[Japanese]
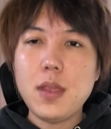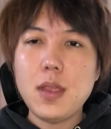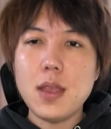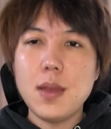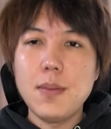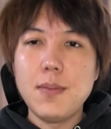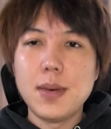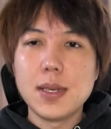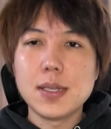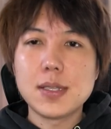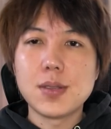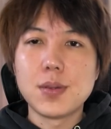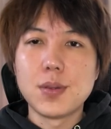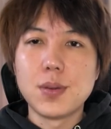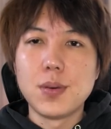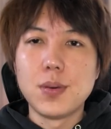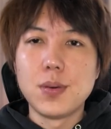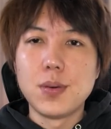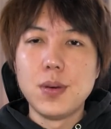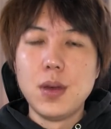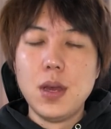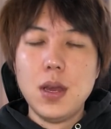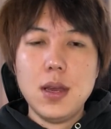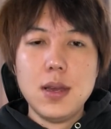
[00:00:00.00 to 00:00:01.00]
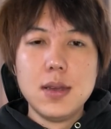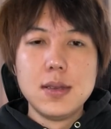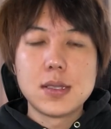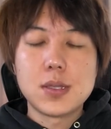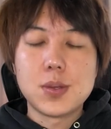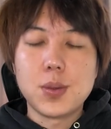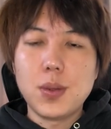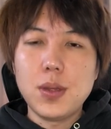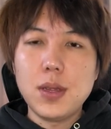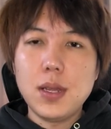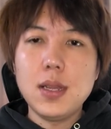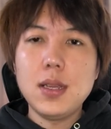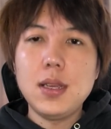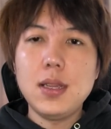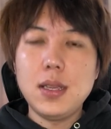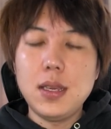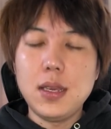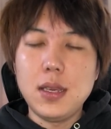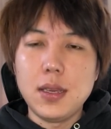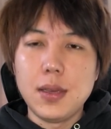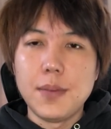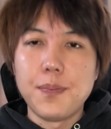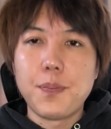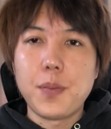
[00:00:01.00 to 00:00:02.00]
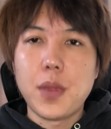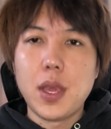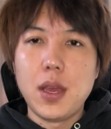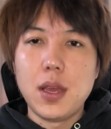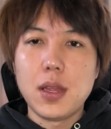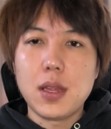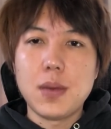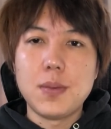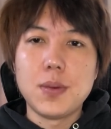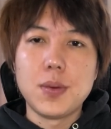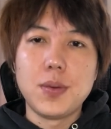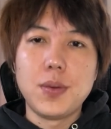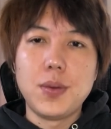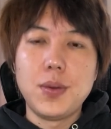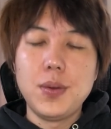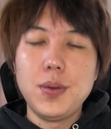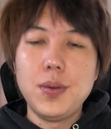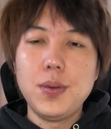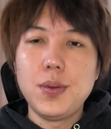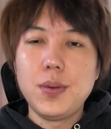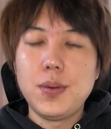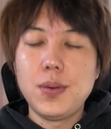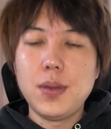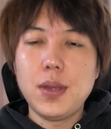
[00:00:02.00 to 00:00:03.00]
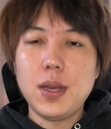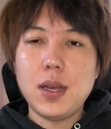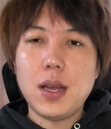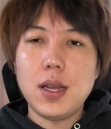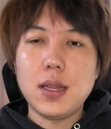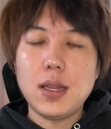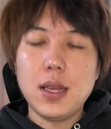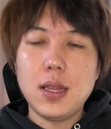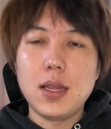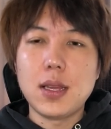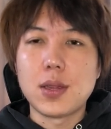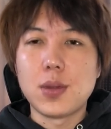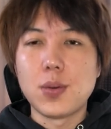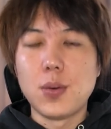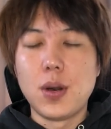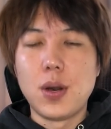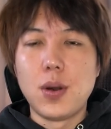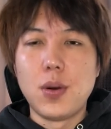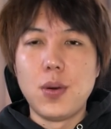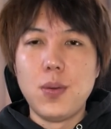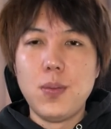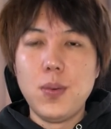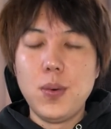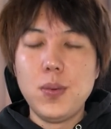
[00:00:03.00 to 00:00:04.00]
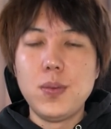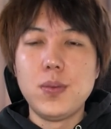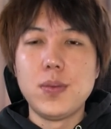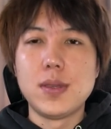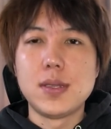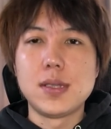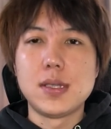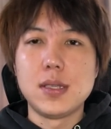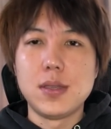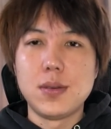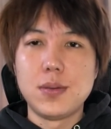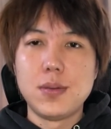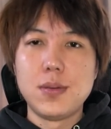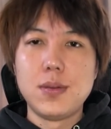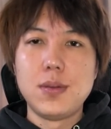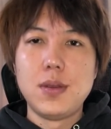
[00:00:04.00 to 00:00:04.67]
まあそのそれなりに、えー、多分有能な方だとは思うんですよ